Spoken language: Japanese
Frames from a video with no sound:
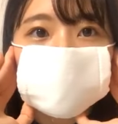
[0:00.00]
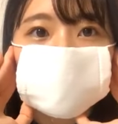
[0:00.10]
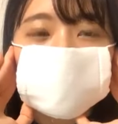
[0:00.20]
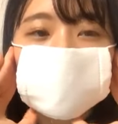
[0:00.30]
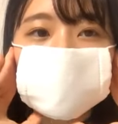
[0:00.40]

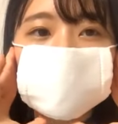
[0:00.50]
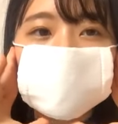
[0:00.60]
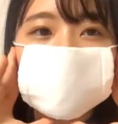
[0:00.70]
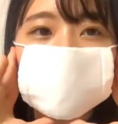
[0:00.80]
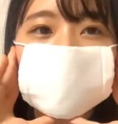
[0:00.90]
そう楽
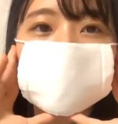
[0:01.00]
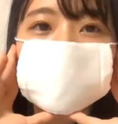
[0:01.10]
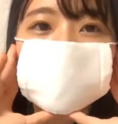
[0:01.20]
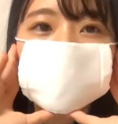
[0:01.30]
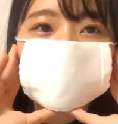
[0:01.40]
器学
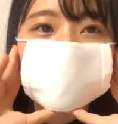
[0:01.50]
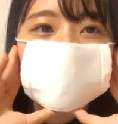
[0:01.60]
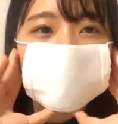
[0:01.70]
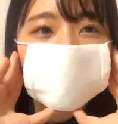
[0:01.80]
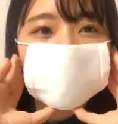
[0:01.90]
校によって
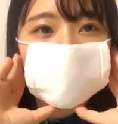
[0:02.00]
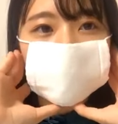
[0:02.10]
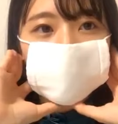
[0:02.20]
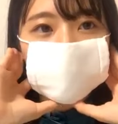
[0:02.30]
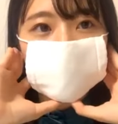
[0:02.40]
違う
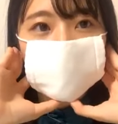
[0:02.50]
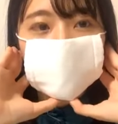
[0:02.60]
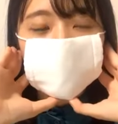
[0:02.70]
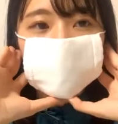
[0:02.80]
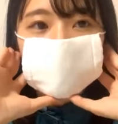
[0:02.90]
けど
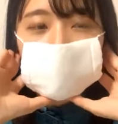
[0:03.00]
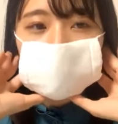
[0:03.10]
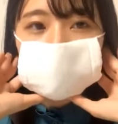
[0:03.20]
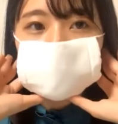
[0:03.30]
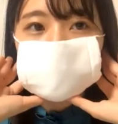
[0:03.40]
やっぱ
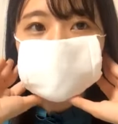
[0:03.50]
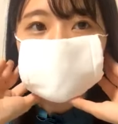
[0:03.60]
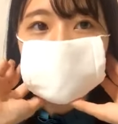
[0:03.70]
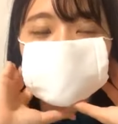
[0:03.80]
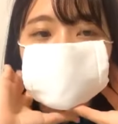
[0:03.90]
り希望
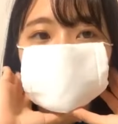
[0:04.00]
の楽